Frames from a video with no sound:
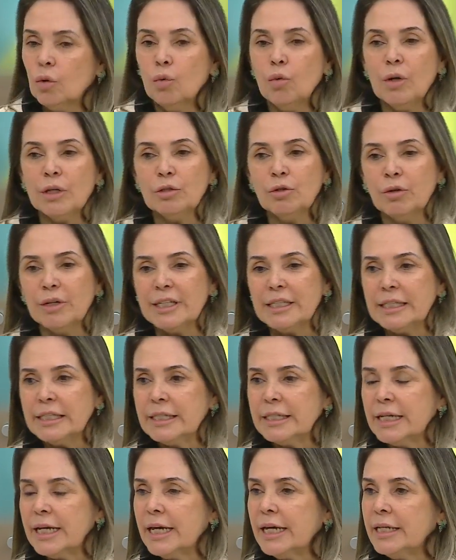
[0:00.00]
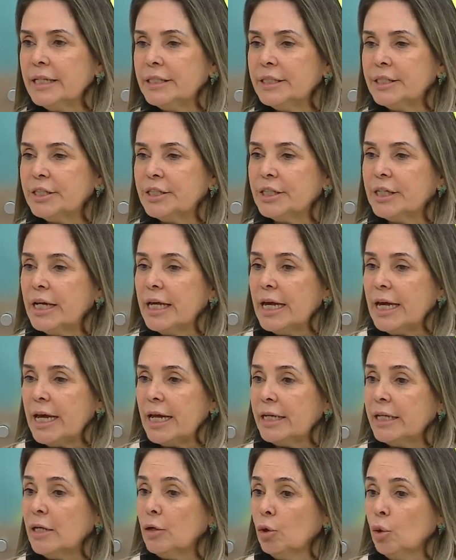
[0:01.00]
O adolescente,
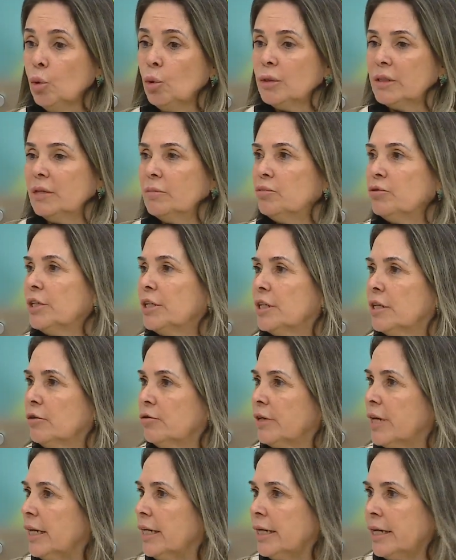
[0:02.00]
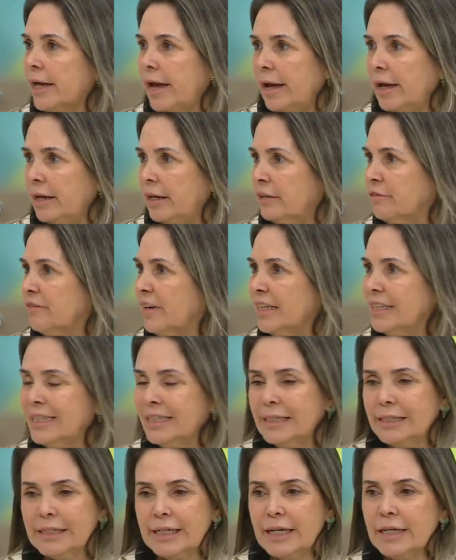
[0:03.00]
ele luta por aquilo que ele quer. Ele vai
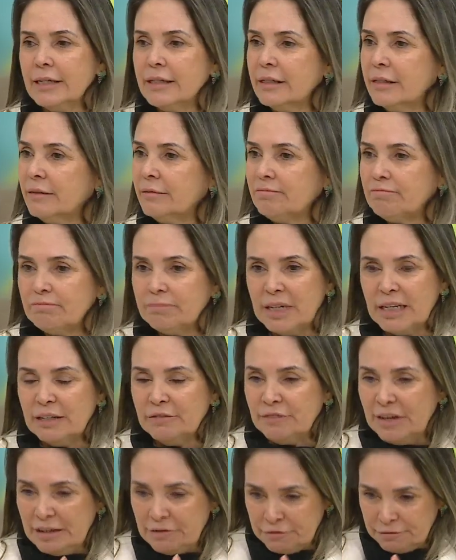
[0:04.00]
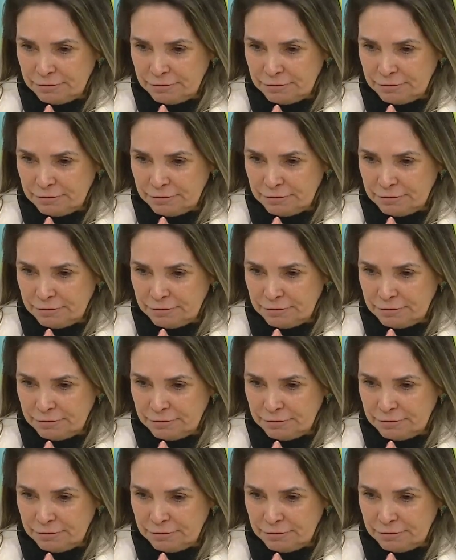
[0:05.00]
dizer que ele vai